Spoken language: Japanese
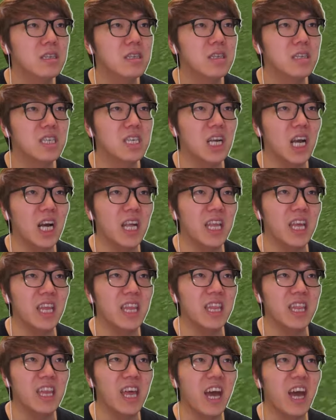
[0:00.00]
土がねえ
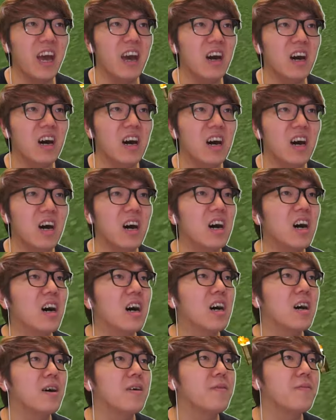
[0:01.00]
ん
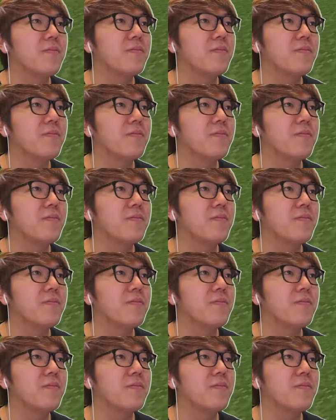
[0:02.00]
だよ